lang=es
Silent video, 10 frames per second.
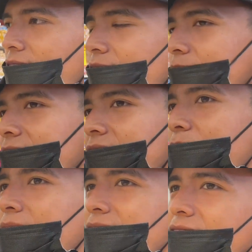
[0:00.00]
Pues, el
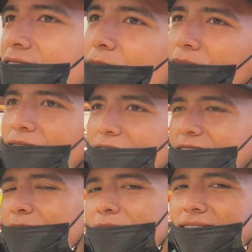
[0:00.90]
pasillo, ya me lo
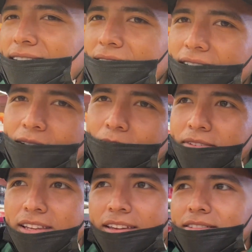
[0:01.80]
sé porque aquí vengo muy
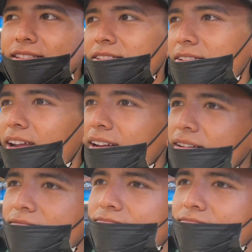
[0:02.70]
seguido este Soriana.